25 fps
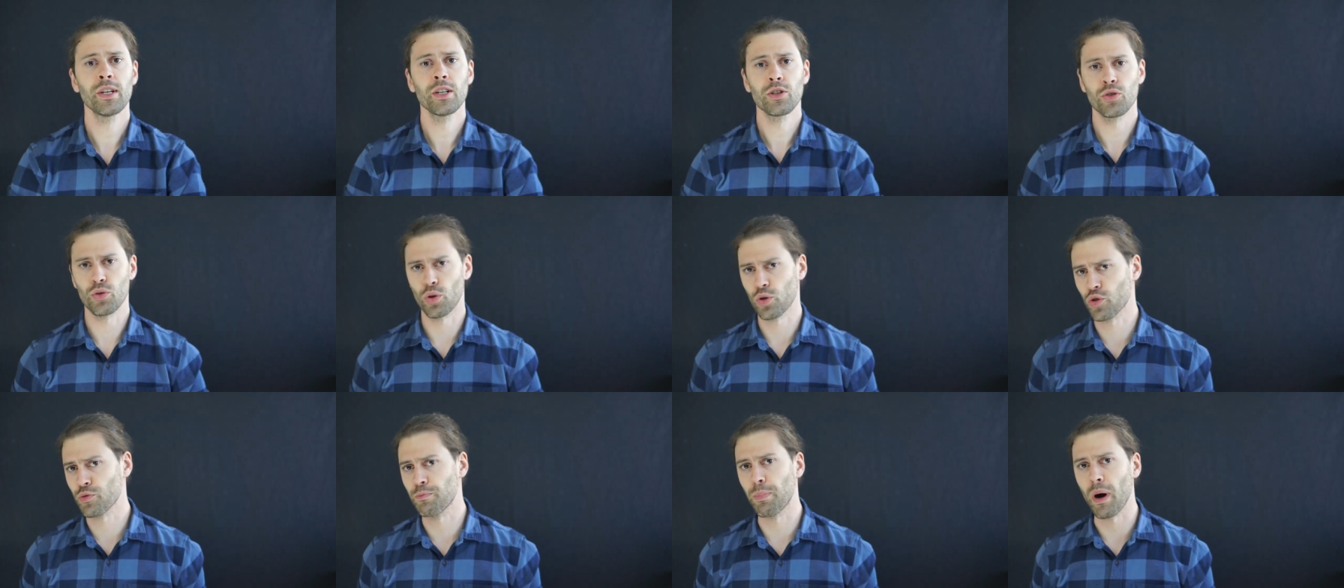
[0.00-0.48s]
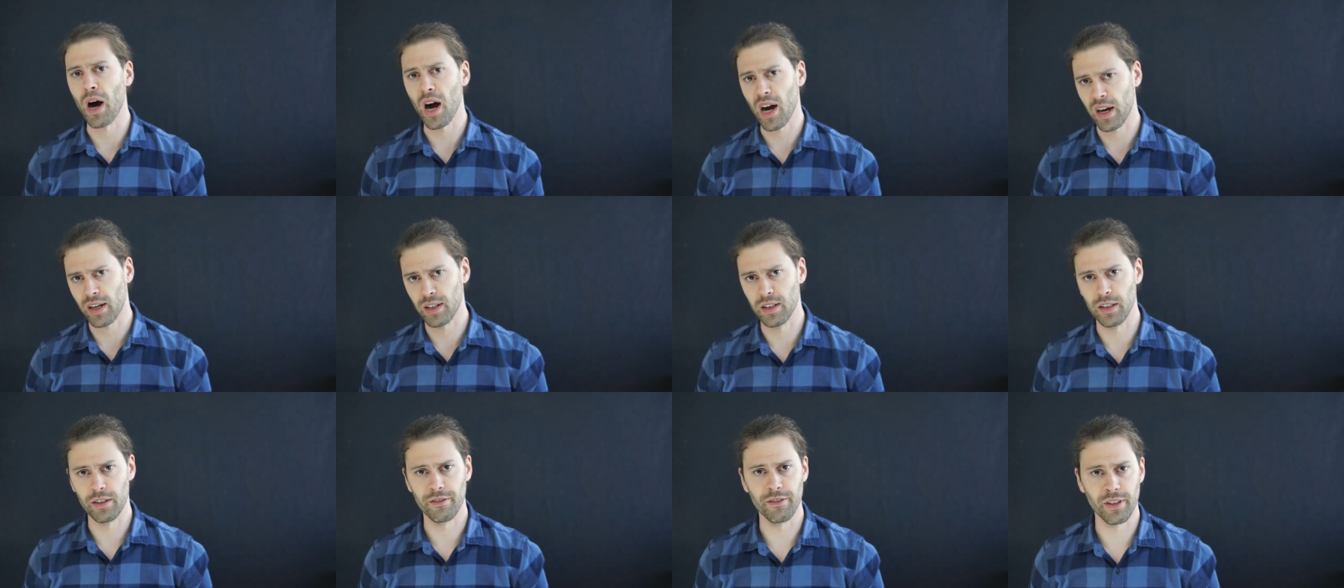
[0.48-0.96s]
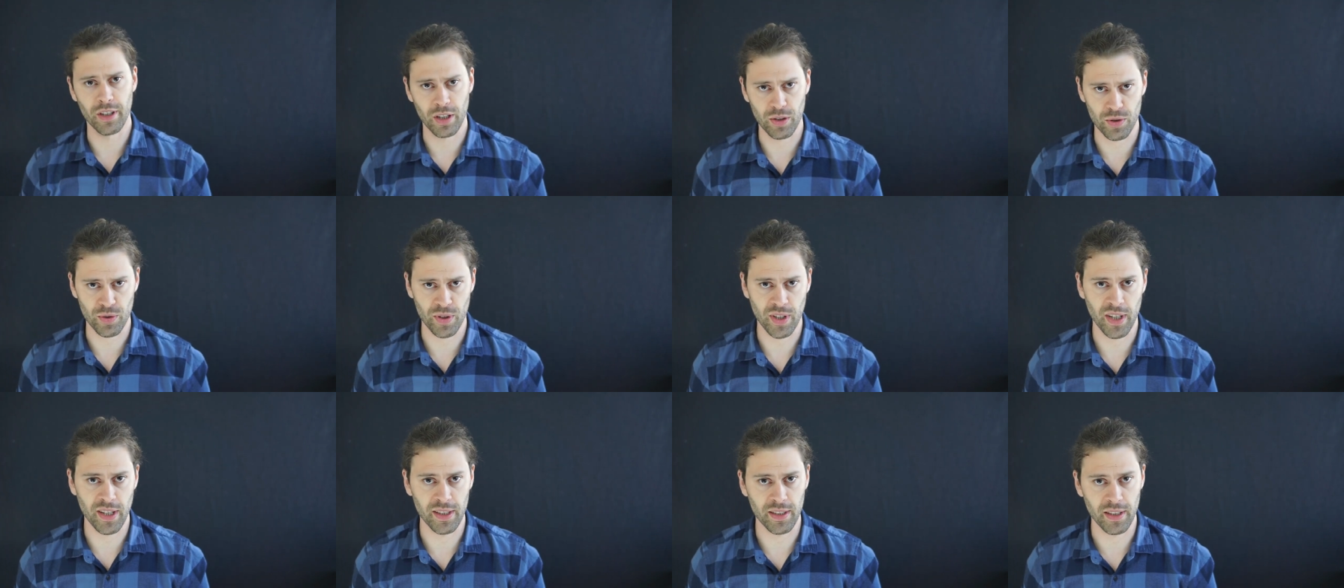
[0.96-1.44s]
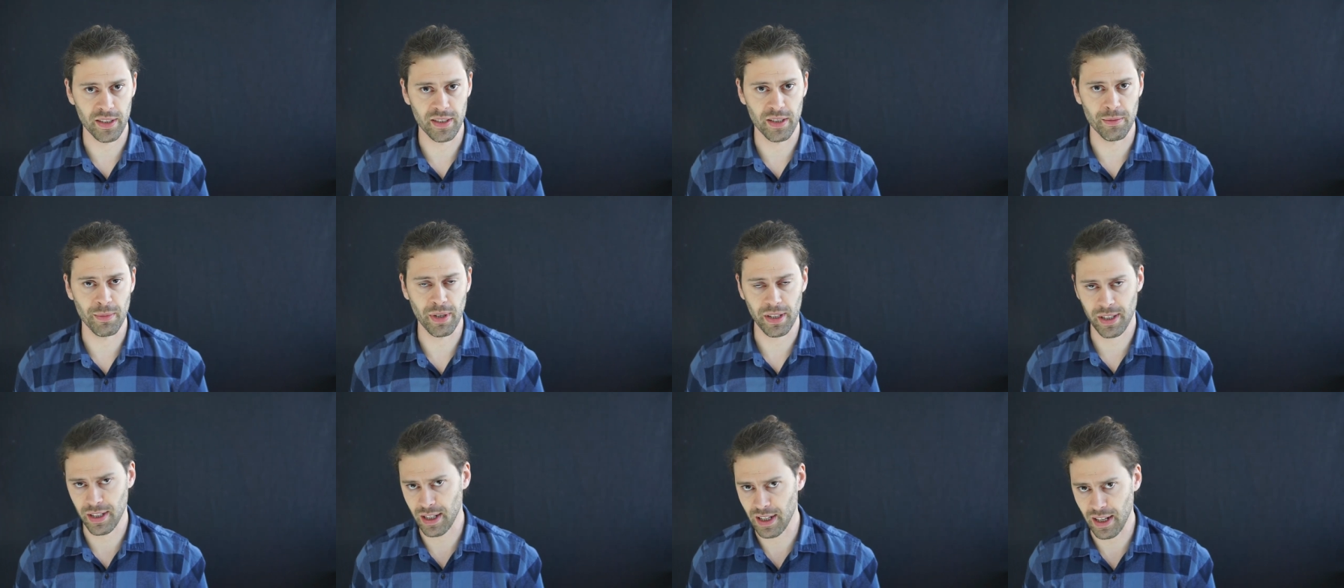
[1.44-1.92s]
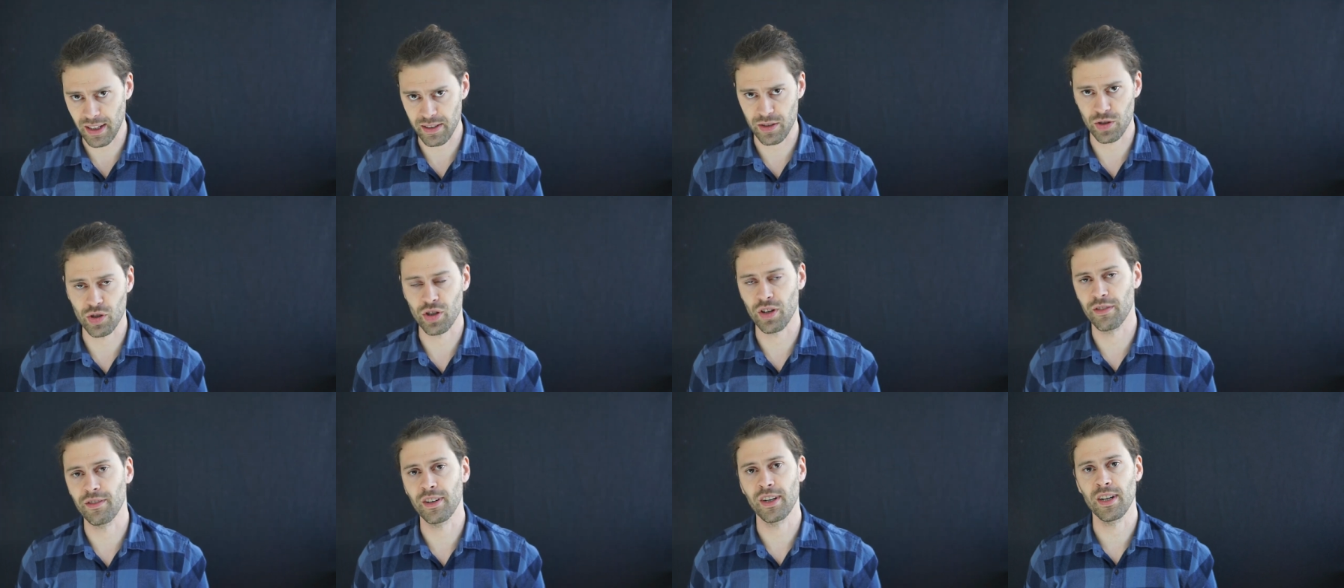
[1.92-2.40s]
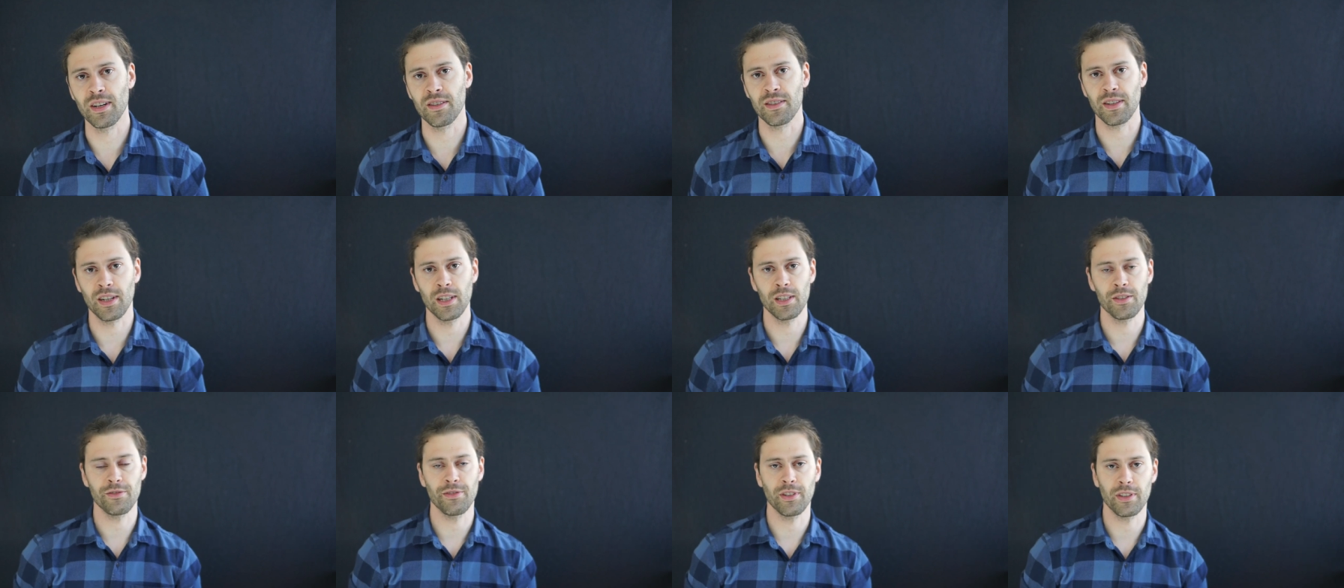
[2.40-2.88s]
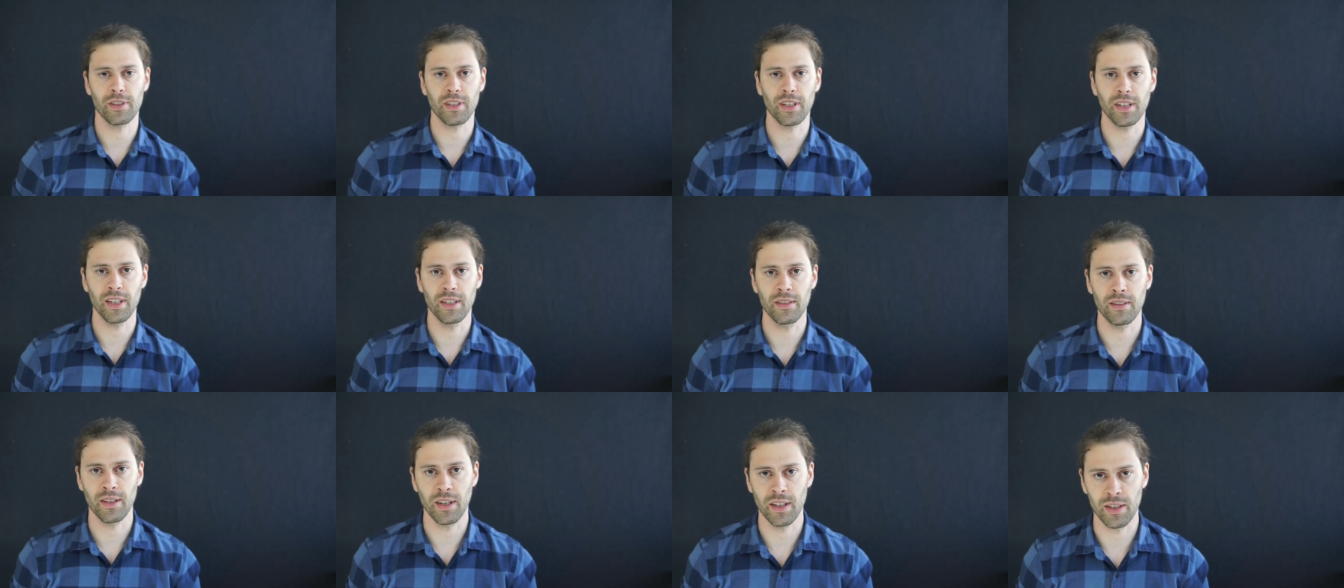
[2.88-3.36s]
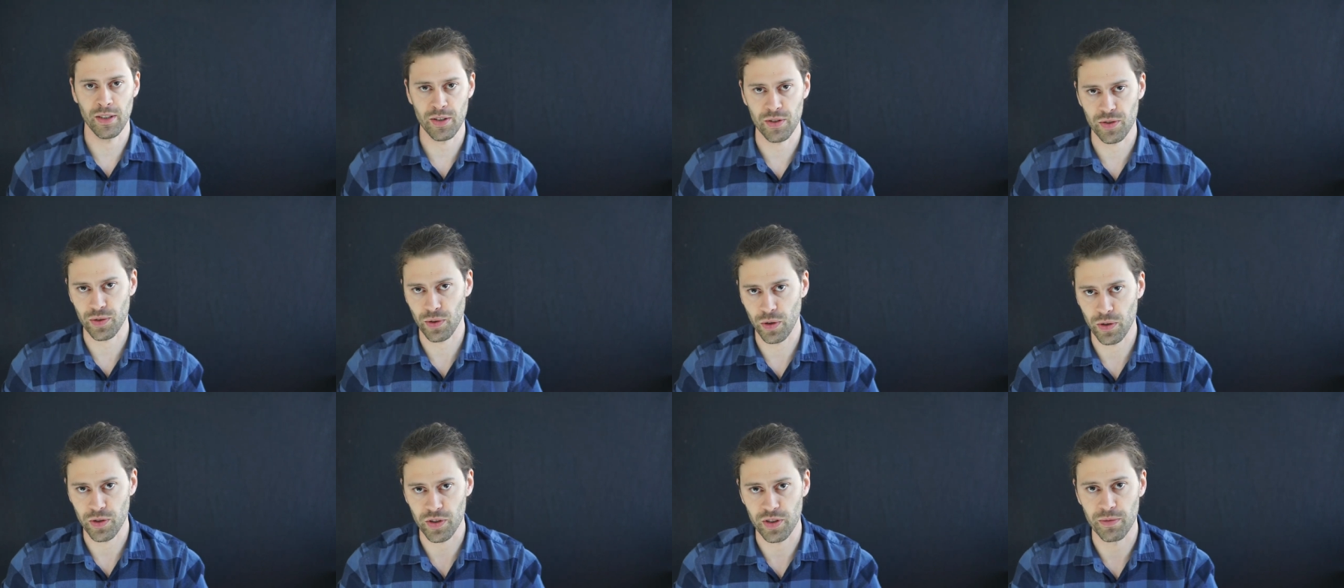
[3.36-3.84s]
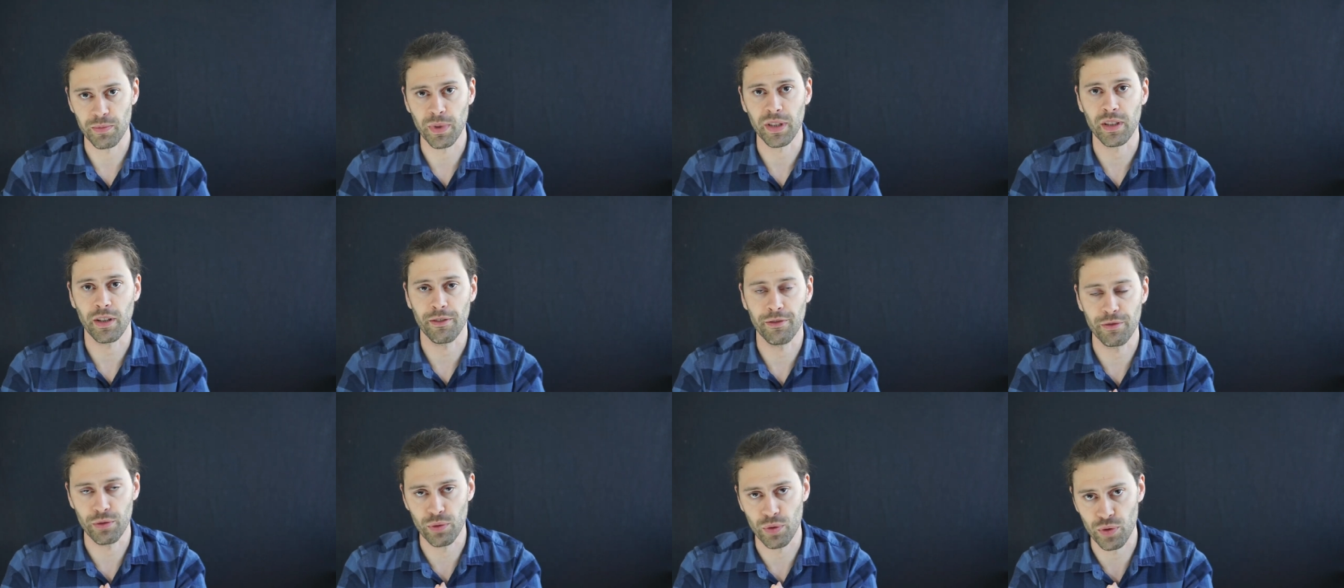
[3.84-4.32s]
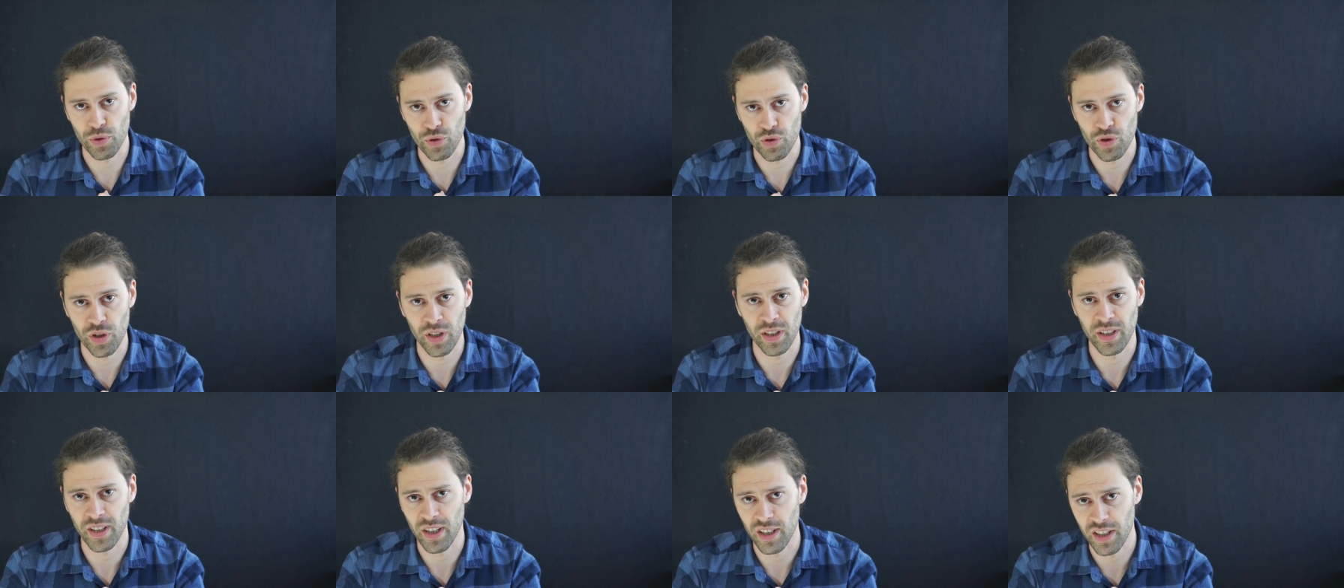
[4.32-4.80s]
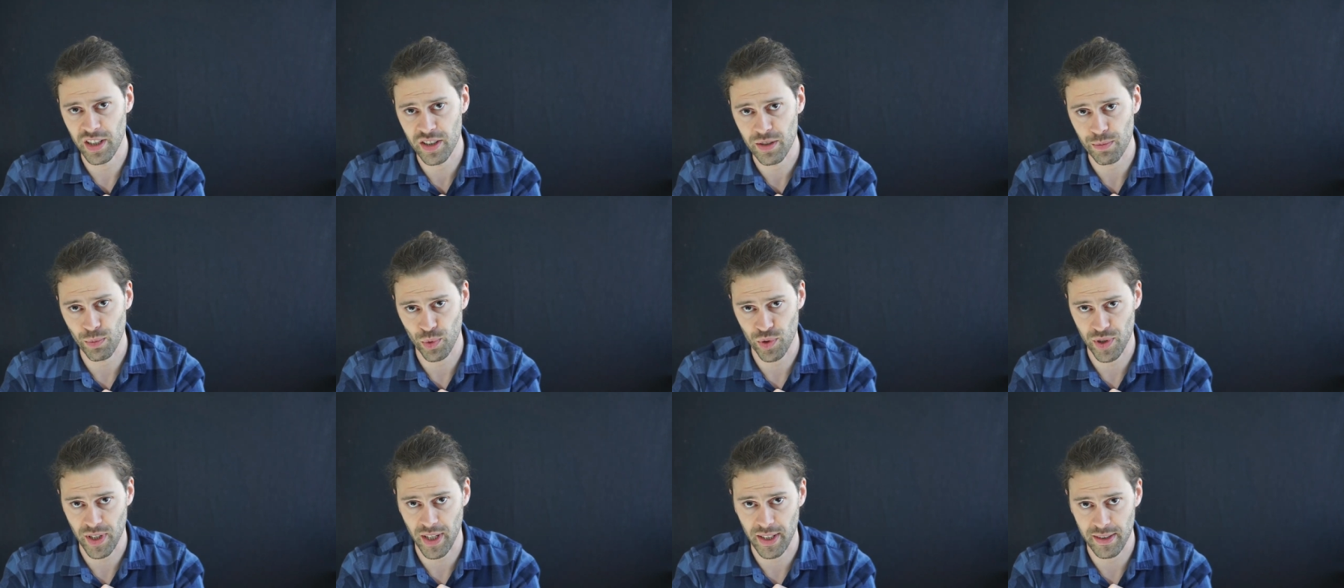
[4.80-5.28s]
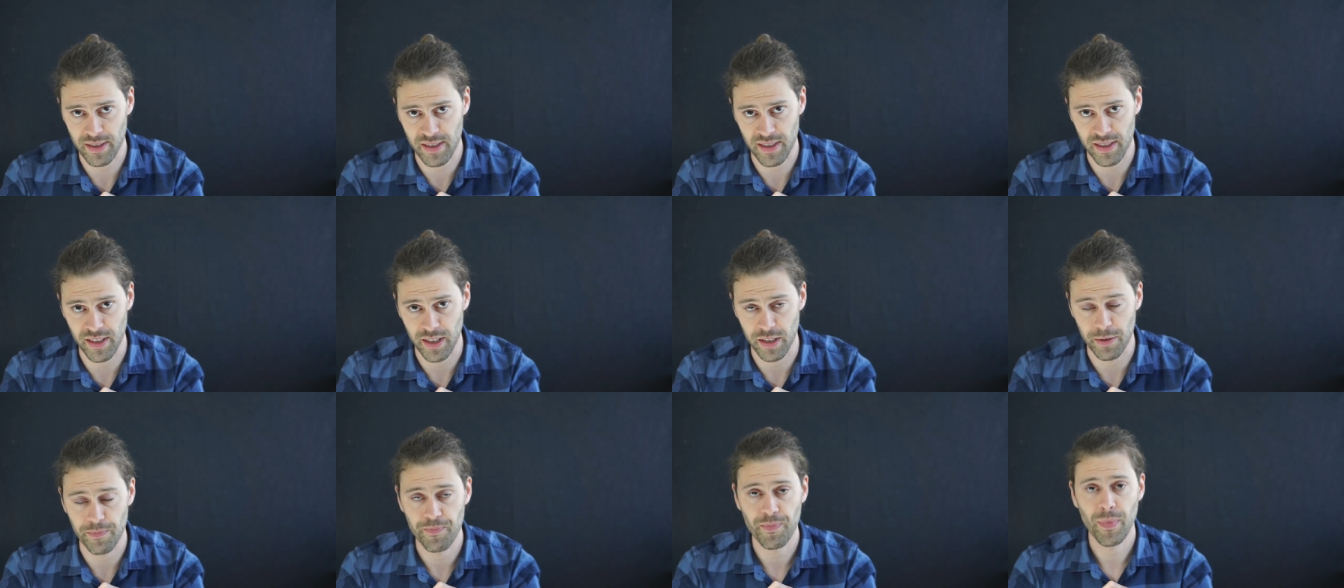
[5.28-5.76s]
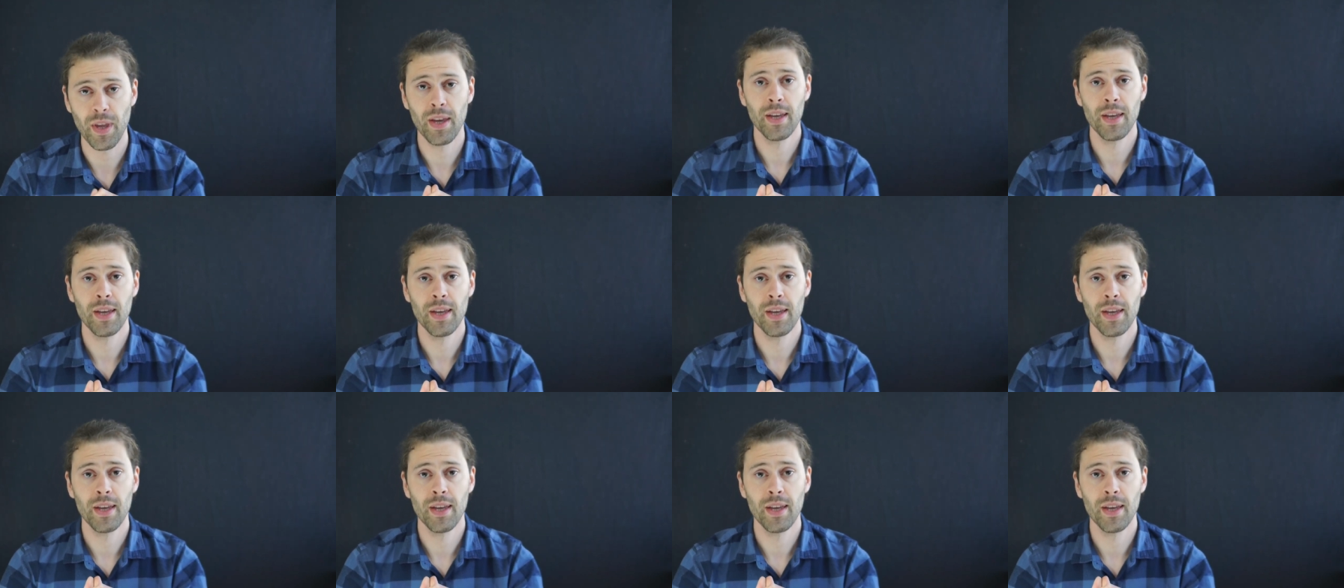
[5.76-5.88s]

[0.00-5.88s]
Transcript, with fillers: George Berkeley wäre so einer, den man klassischerweise als Vertreter eines solchen metaphysischen Idealismus ansieht.